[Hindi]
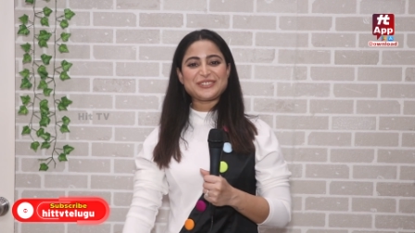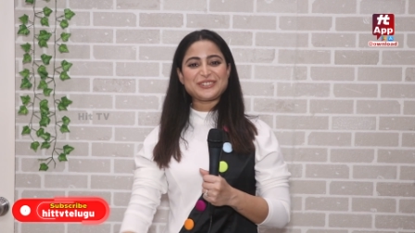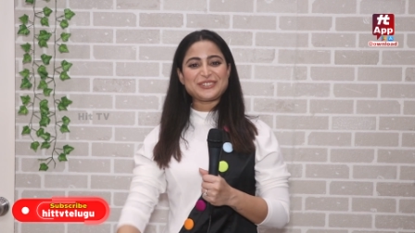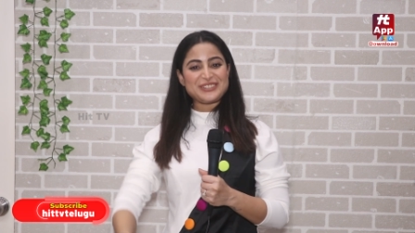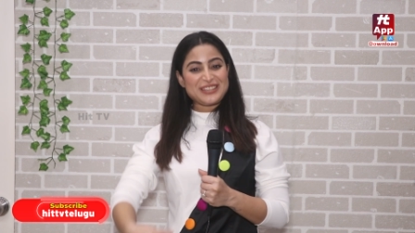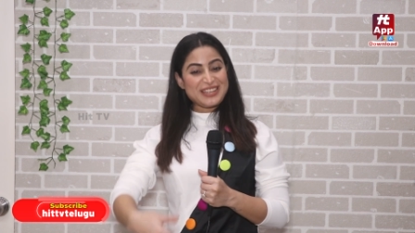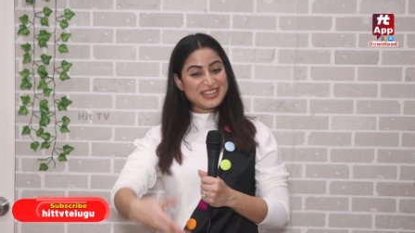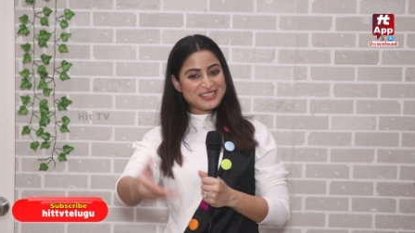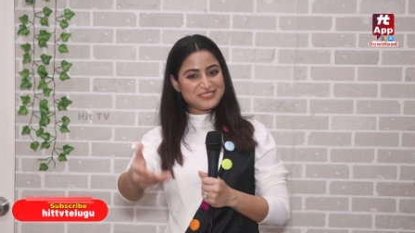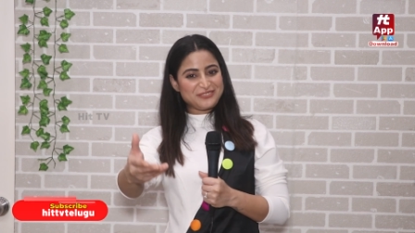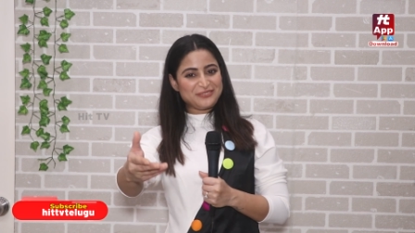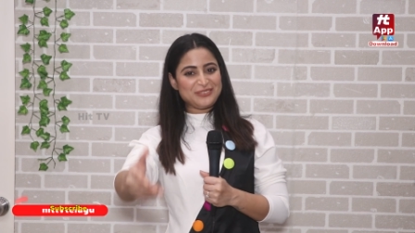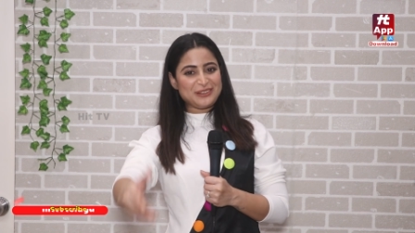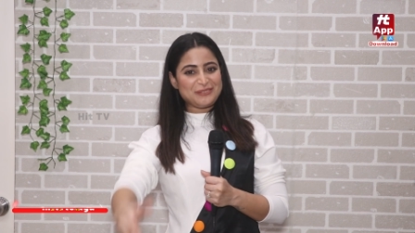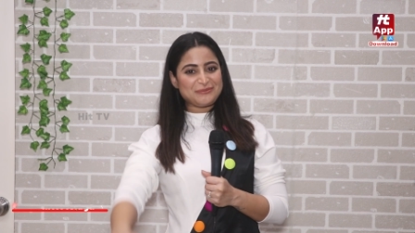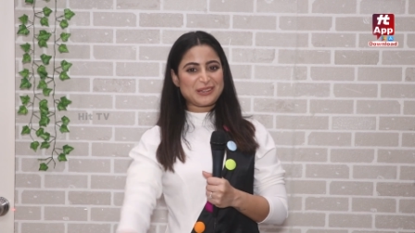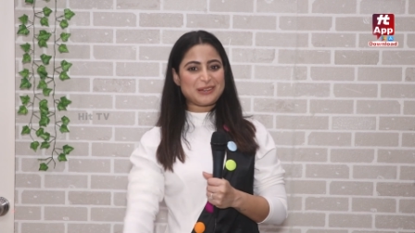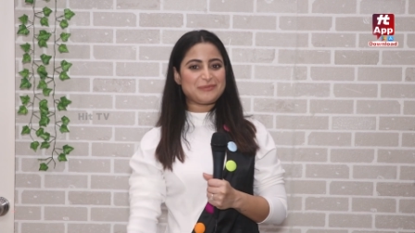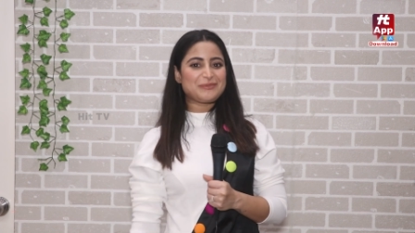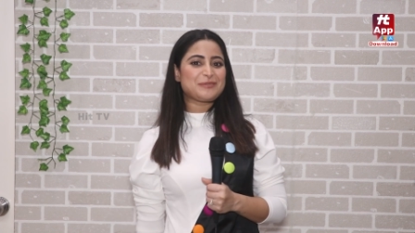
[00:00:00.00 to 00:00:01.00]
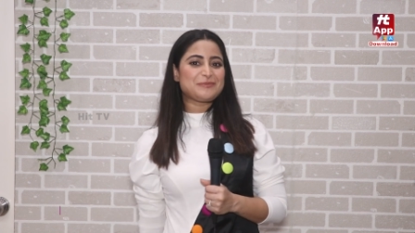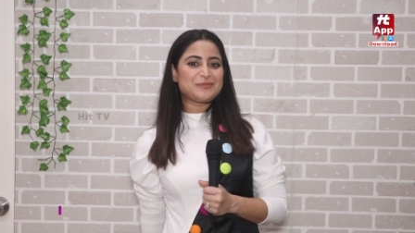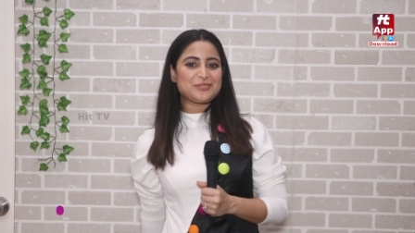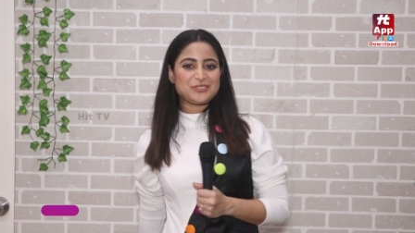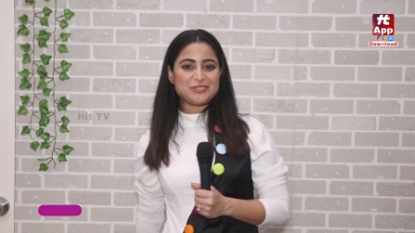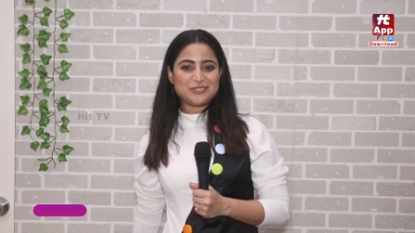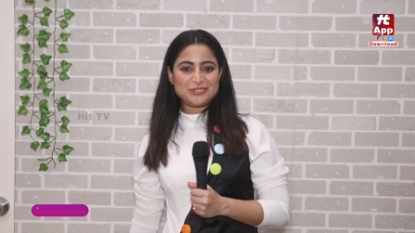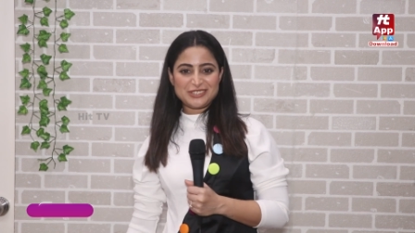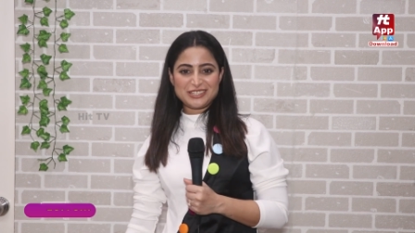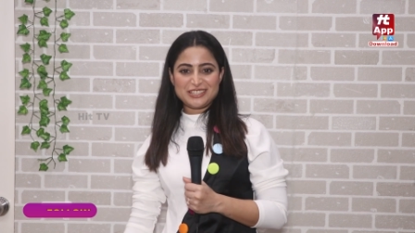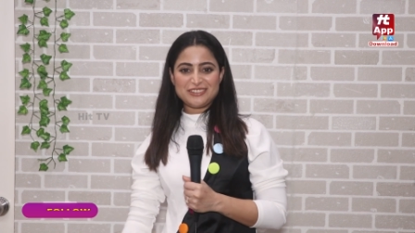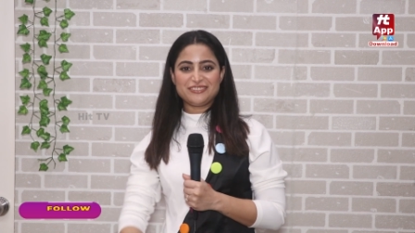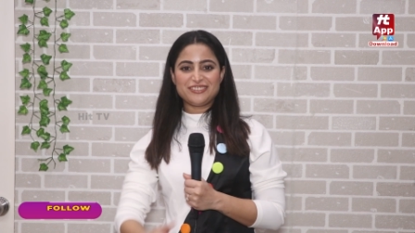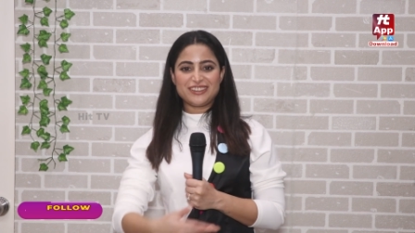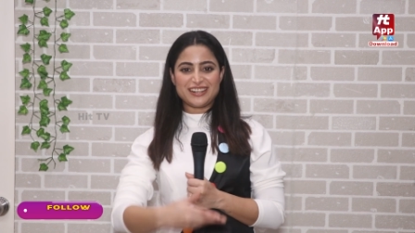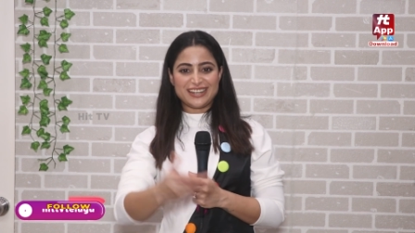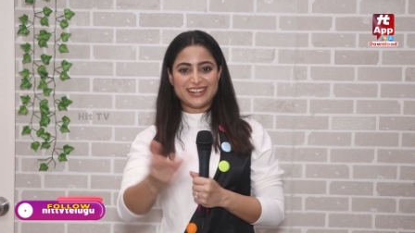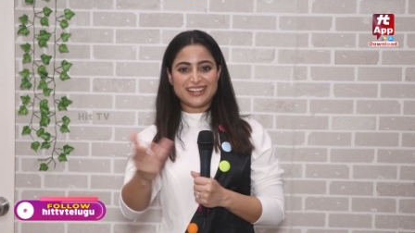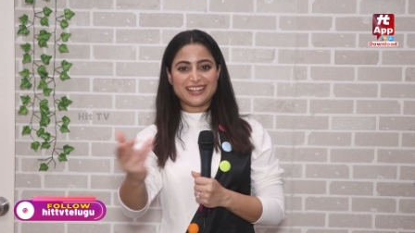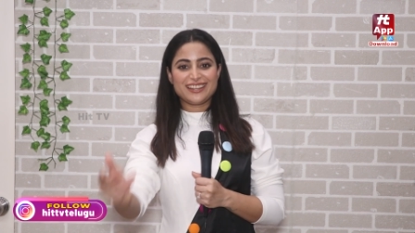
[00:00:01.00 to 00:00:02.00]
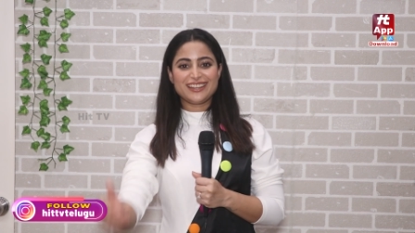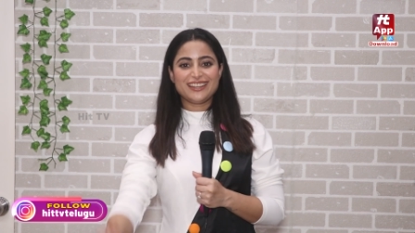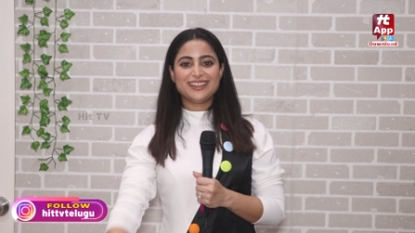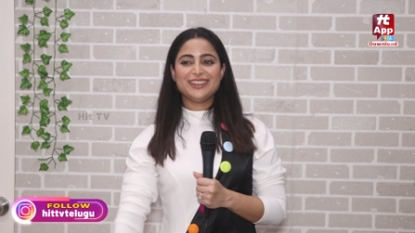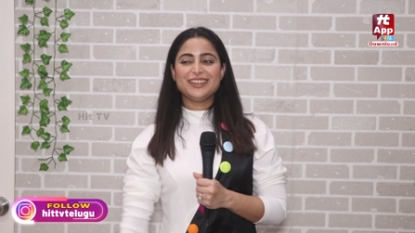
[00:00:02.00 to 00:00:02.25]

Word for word: जो एक फिल्म का प्रमोशन हुआ था फर्रे सो